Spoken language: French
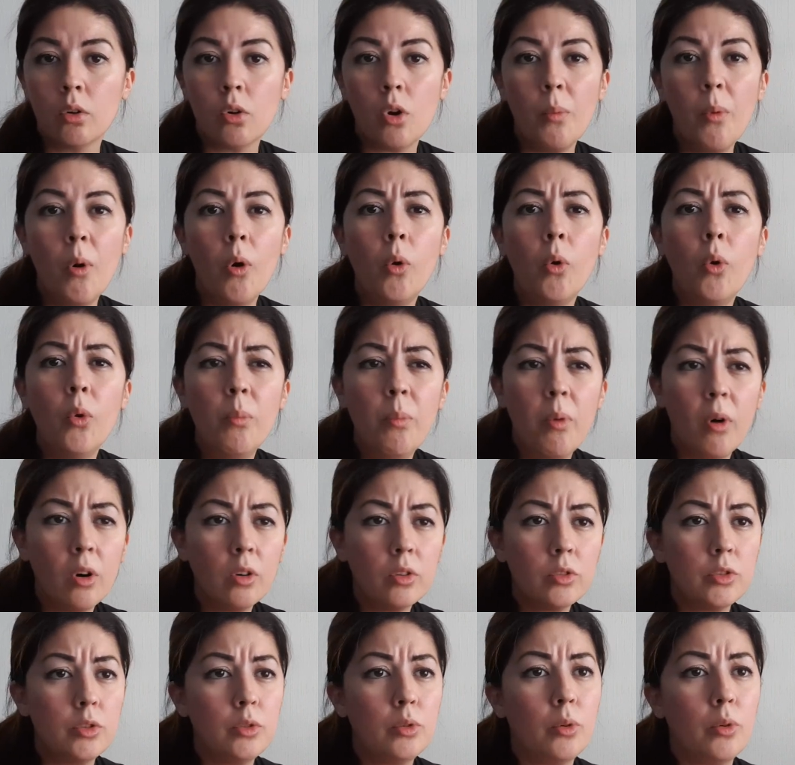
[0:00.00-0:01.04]
comment on le
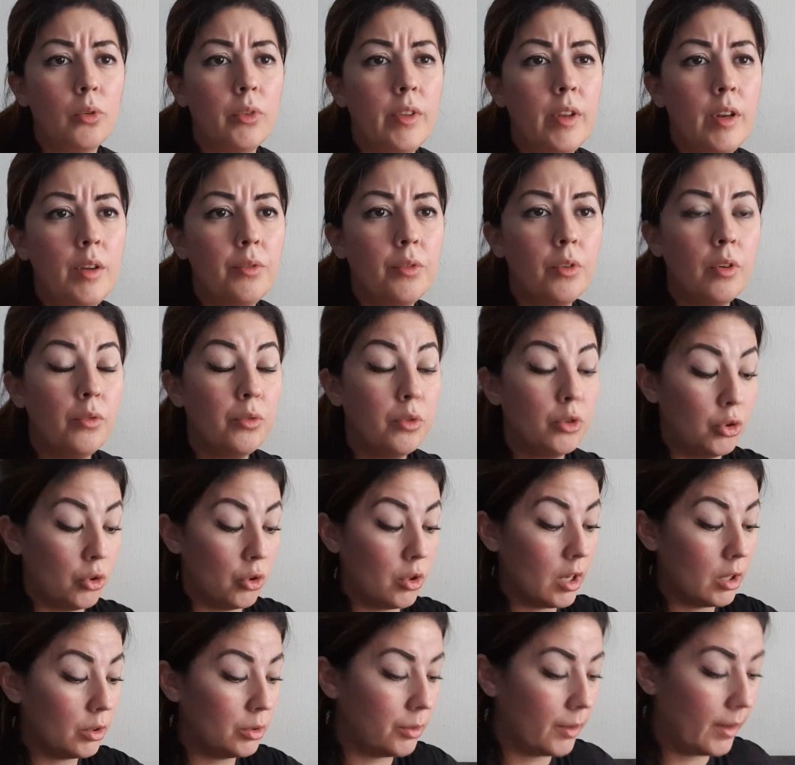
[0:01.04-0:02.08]
branche sur le téléphone. Il faut que je
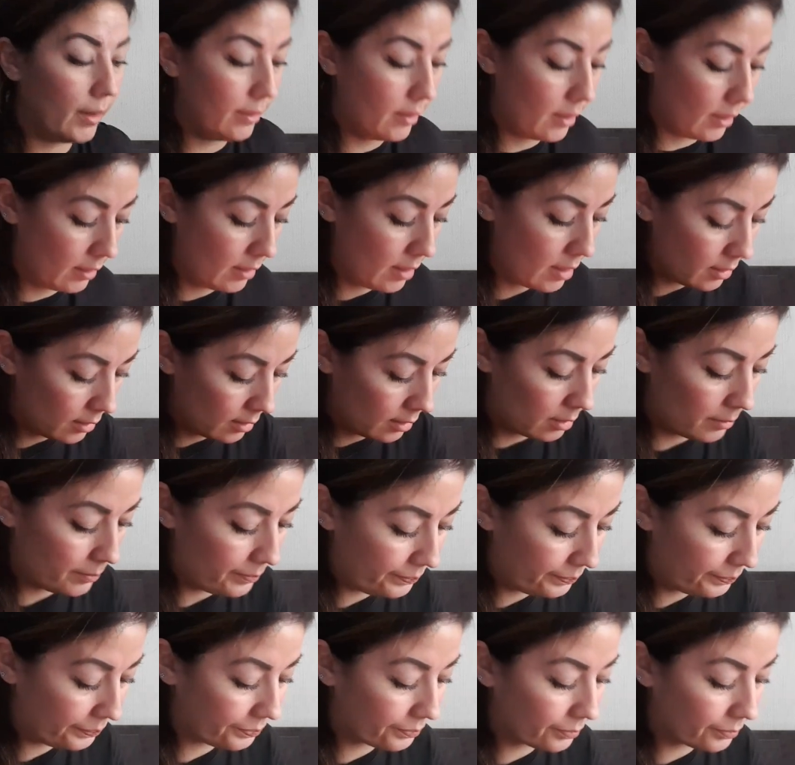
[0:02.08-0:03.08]
regarde sur Internet.